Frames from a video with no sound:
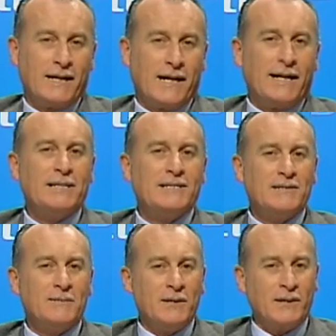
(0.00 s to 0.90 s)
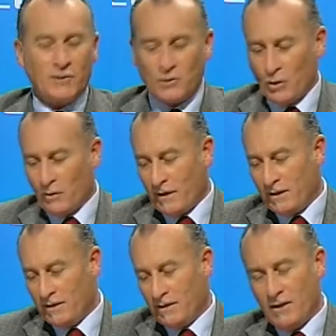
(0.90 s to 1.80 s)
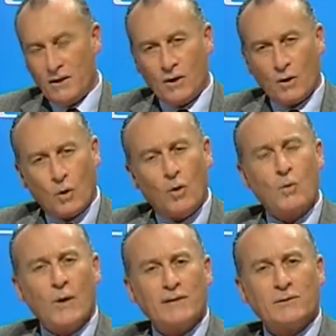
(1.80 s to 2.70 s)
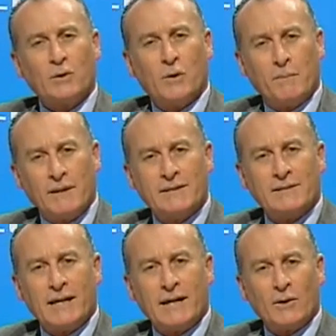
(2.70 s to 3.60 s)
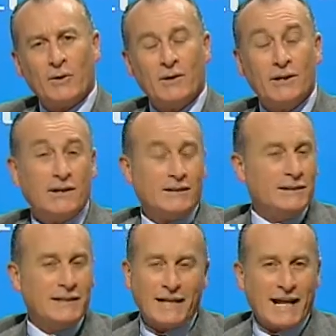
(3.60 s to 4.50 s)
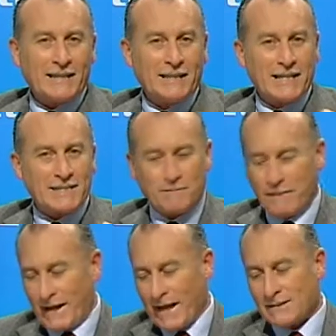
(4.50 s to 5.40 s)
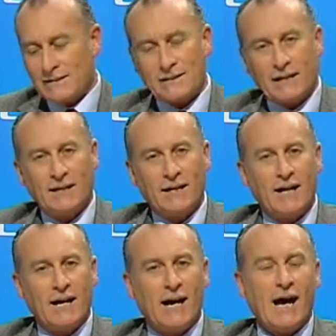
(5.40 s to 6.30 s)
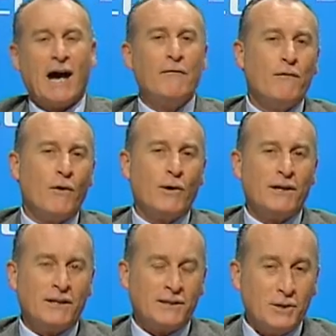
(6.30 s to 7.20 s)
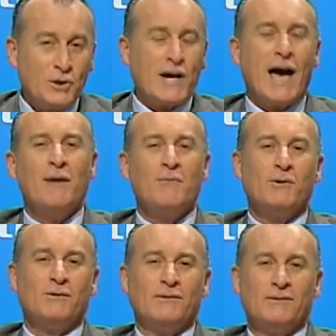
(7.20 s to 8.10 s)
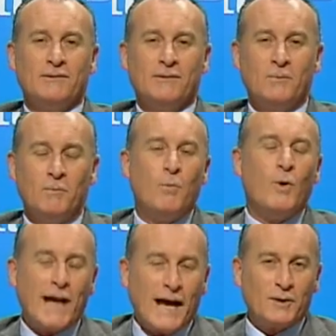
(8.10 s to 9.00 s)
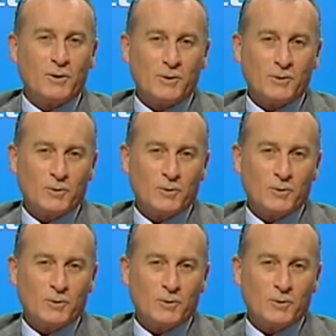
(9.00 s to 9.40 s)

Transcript: carissimi giovani, con questo pensiero di grande speranza, a voi diciamo buon anno